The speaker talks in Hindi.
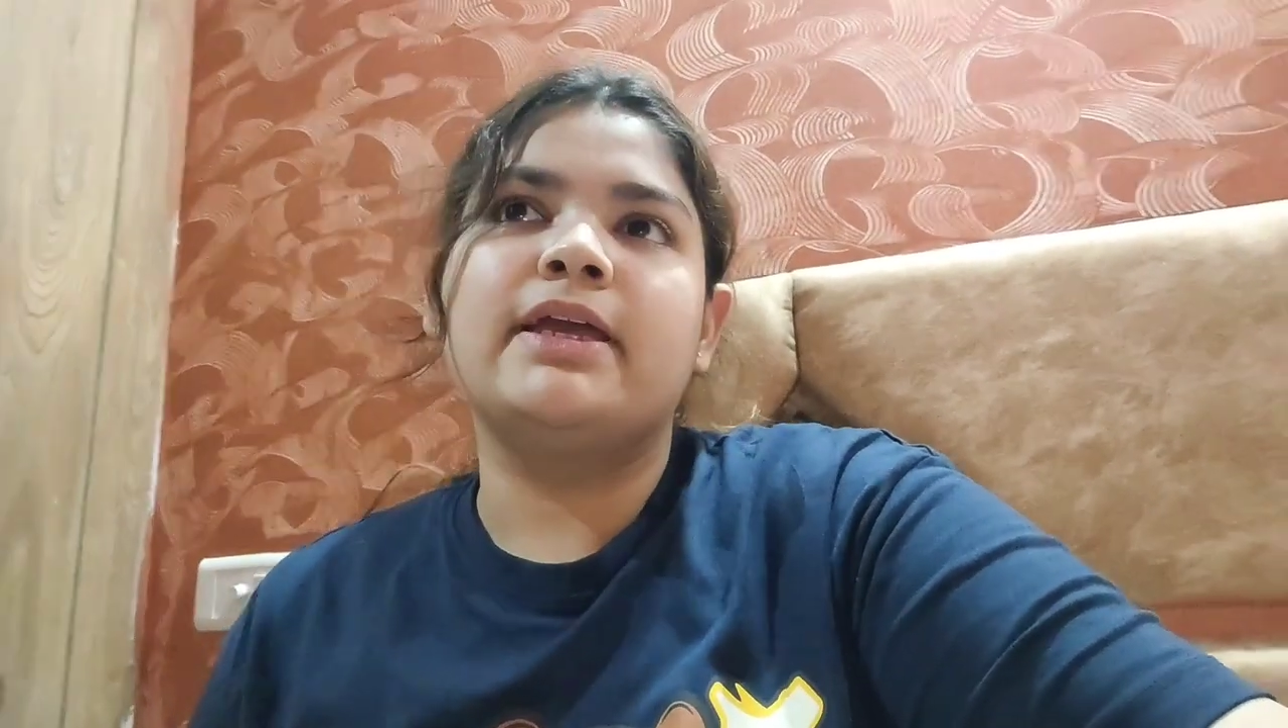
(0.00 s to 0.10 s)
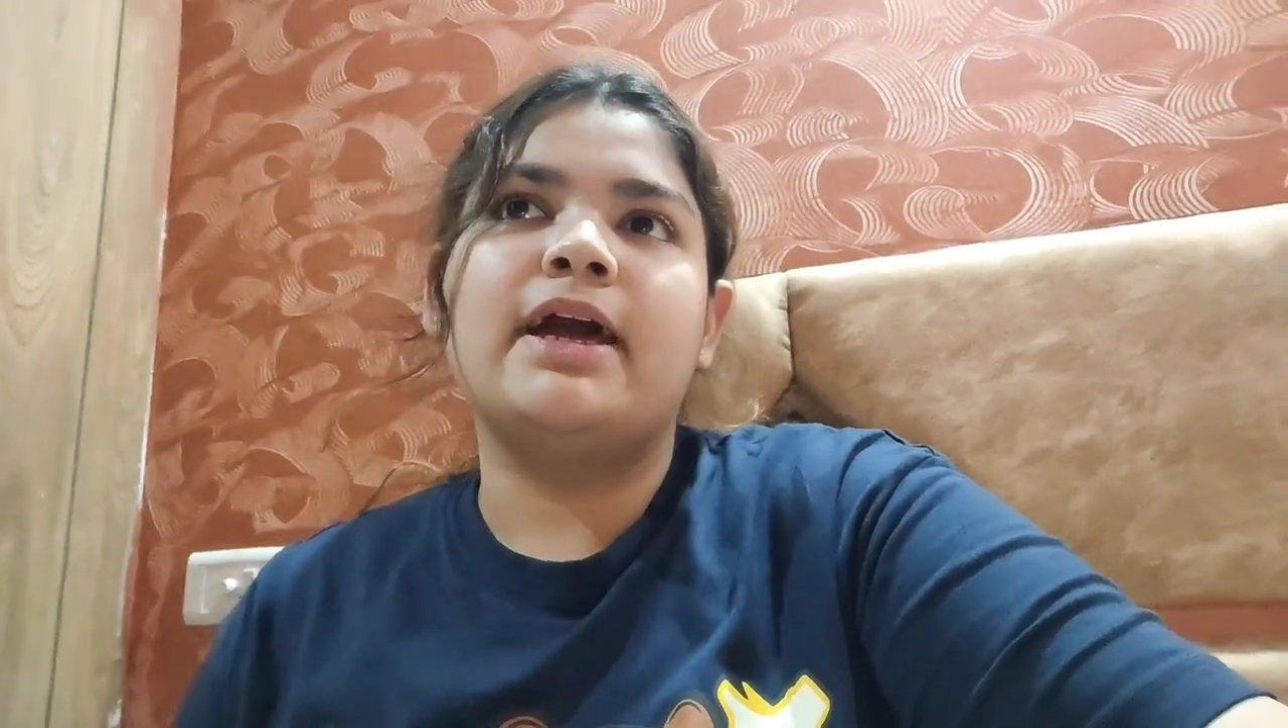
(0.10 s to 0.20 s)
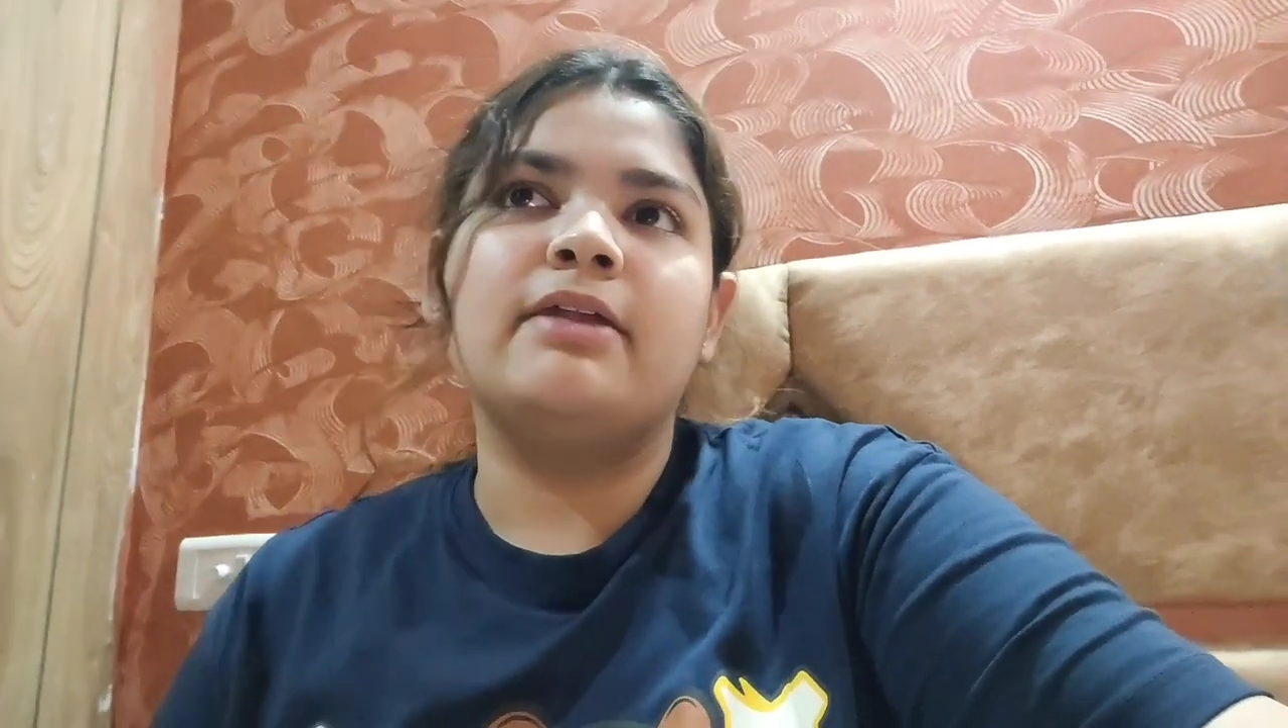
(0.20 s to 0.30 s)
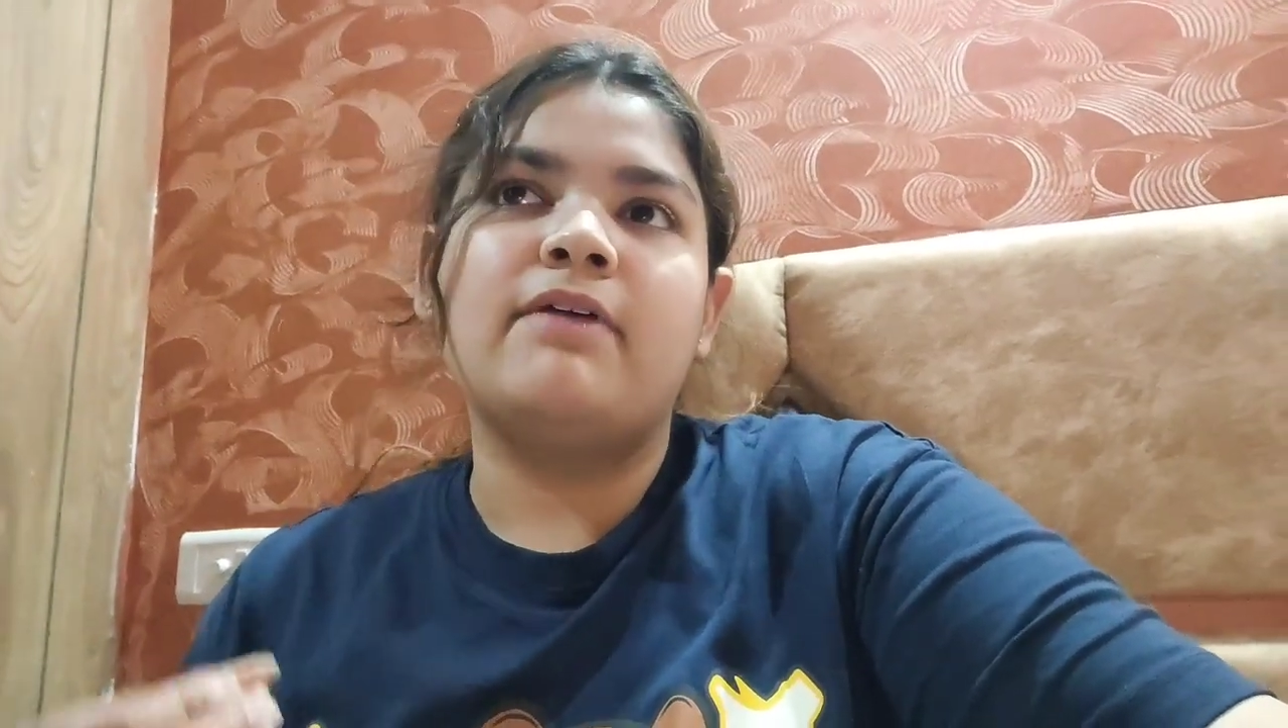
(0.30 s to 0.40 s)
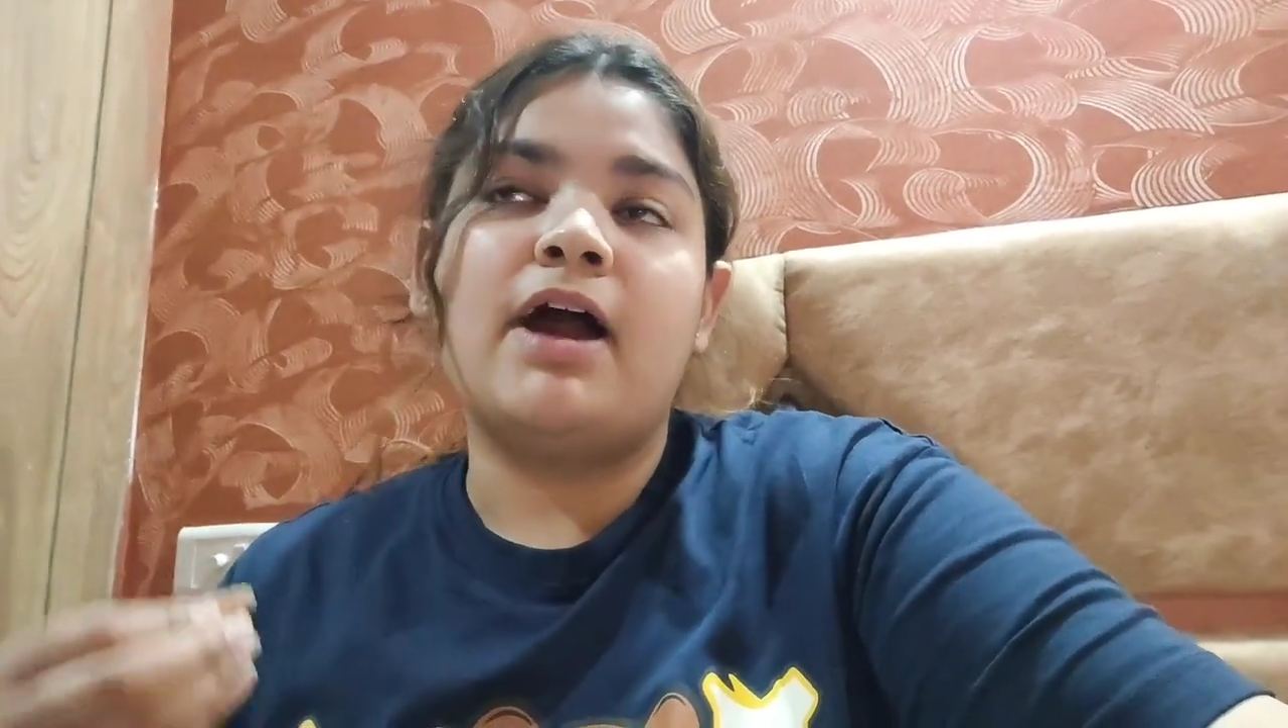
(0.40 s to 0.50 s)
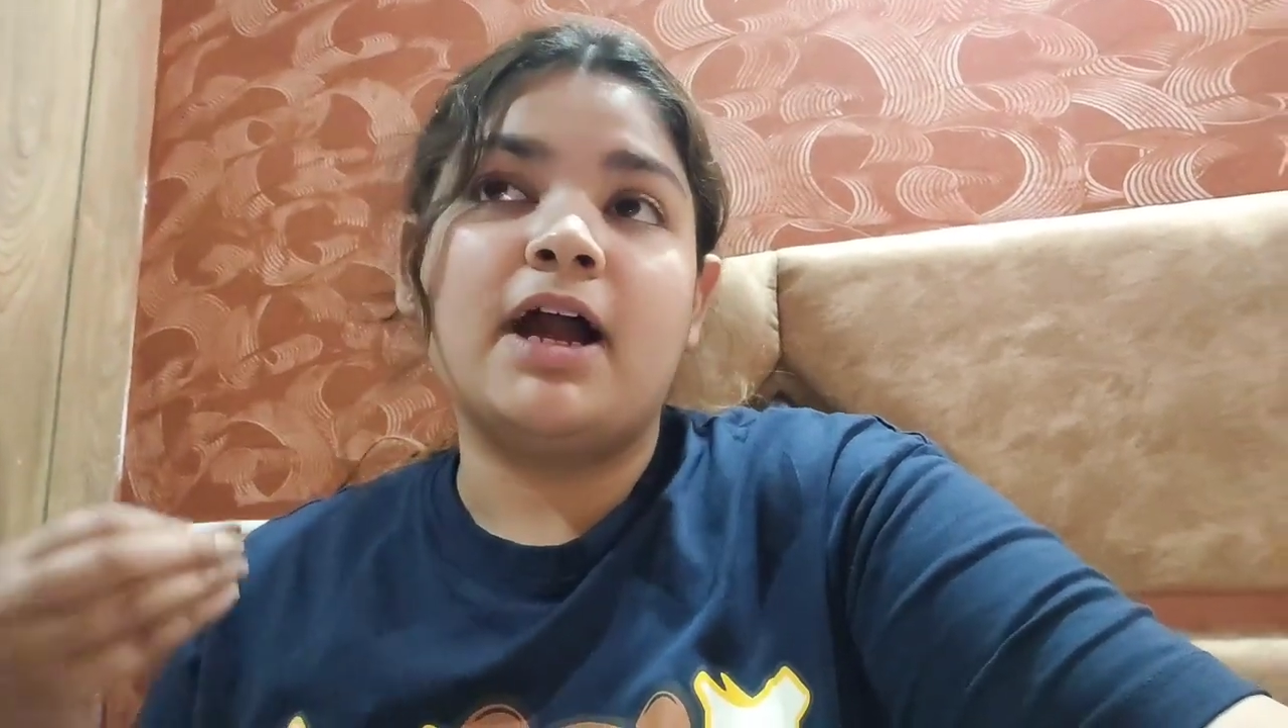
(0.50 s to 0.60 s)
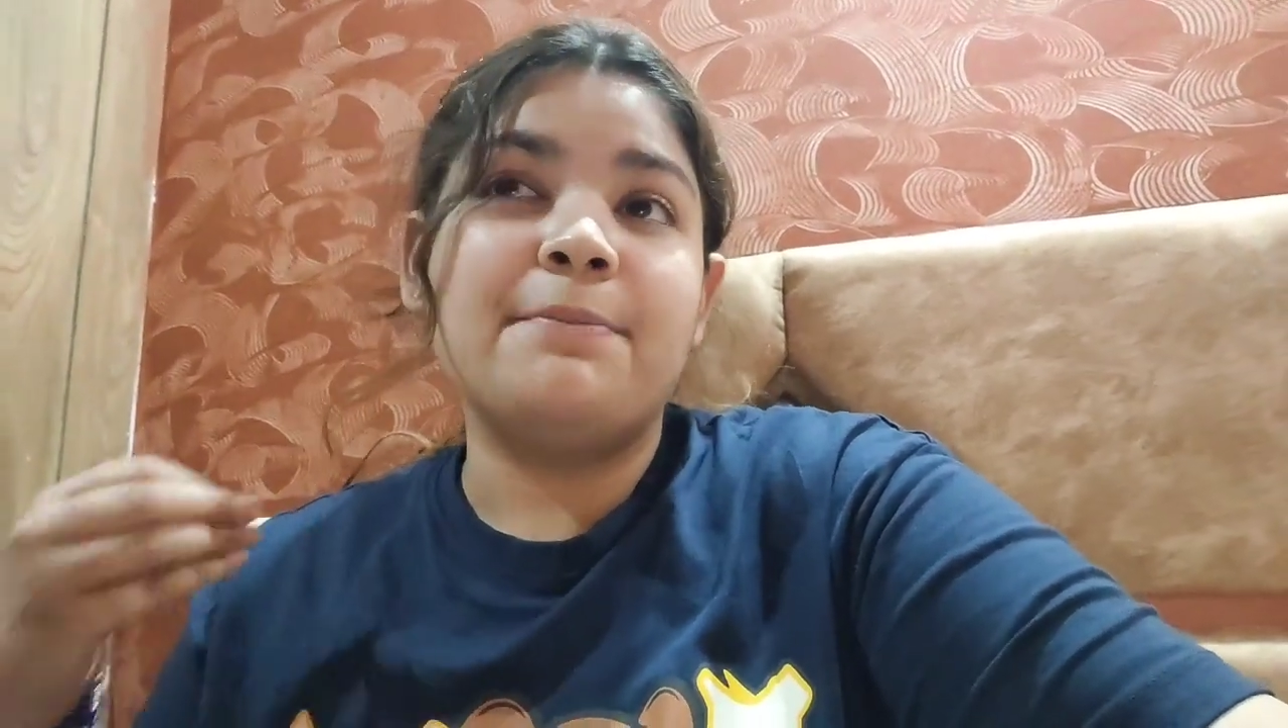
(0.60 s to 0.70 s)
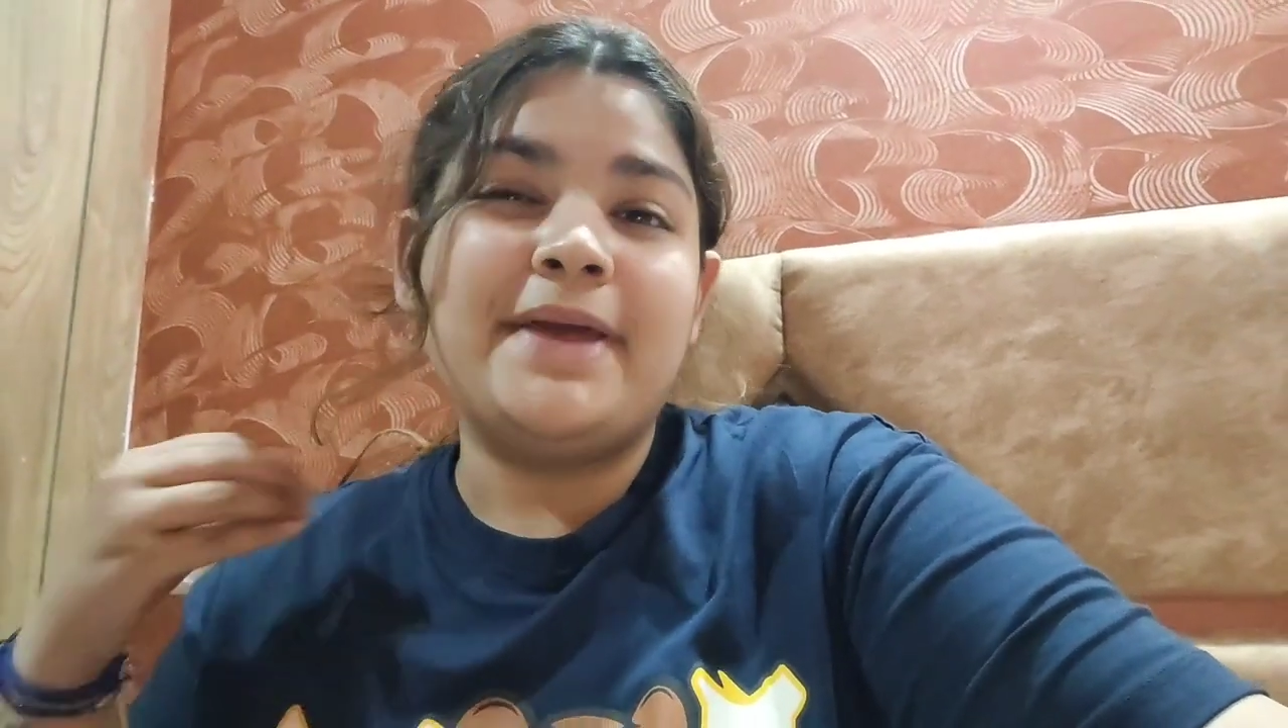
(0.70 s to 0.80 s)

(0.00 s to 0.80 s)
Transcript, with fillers: यार वहाँ का